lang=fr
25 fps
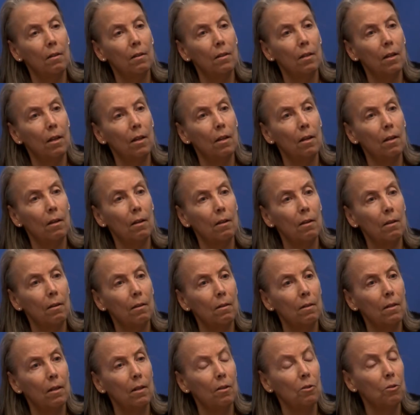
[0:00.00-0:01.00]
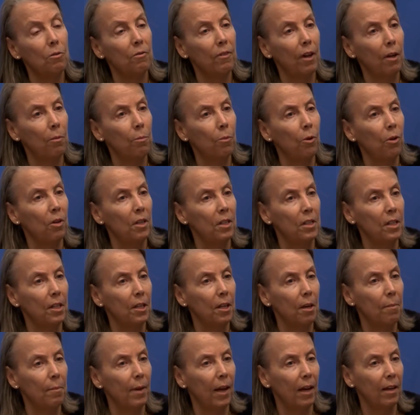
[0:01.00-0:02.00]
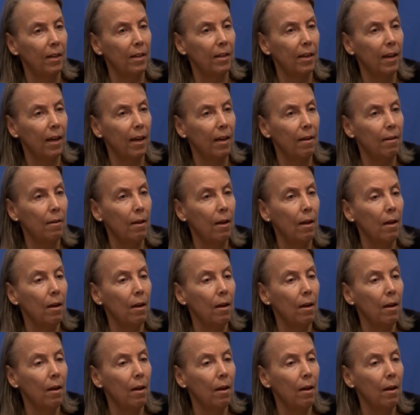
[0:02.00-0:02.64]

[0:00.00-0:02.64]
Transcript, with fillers: des, nouvelles politiques américaines.